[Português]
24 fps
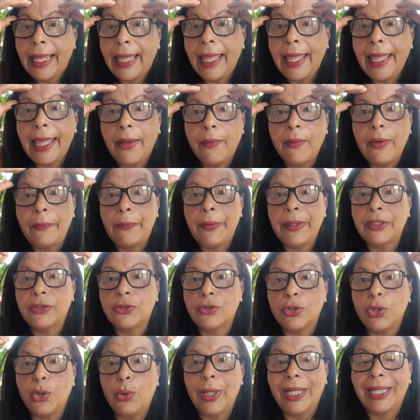é uma
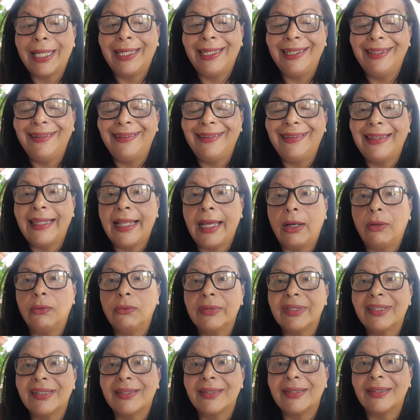pessoa que não
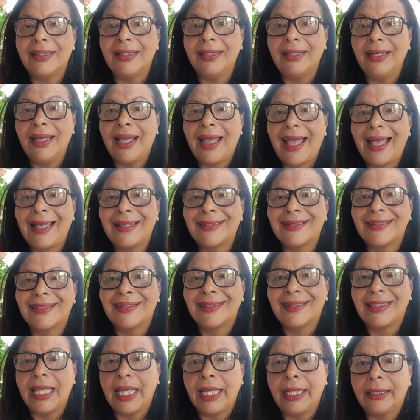se
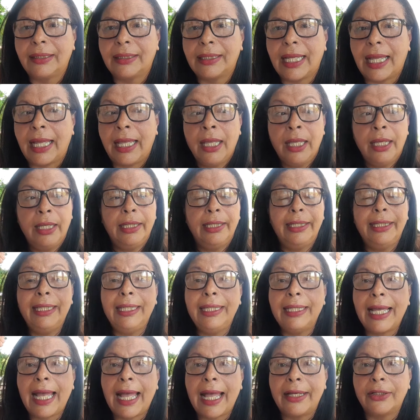aceita
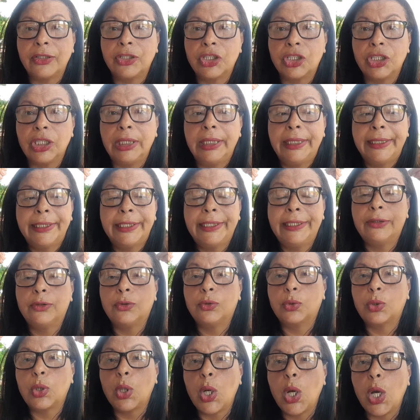e acha que
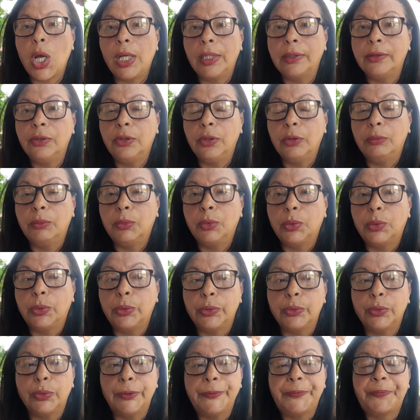todo
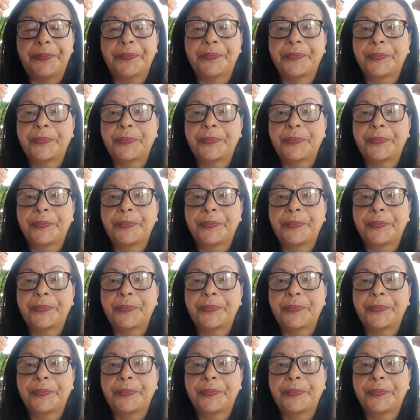mundo